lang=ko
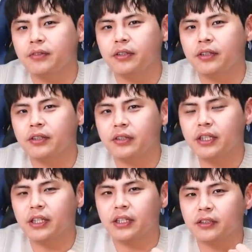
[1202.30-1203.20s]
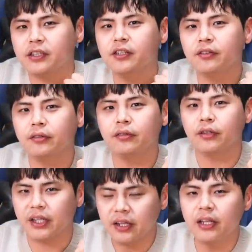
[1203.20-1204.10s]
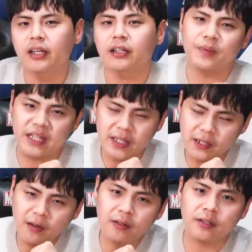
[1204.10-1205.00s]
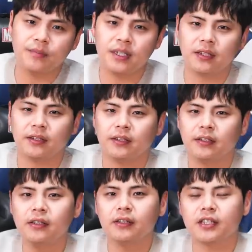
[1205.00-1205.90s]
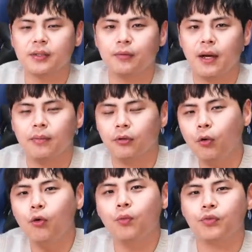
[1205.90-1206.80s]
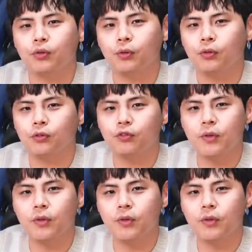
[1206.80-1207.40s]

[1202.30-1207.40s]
분들이 드실 수 있는 비건 음식들을 특집으로 한번 호불호로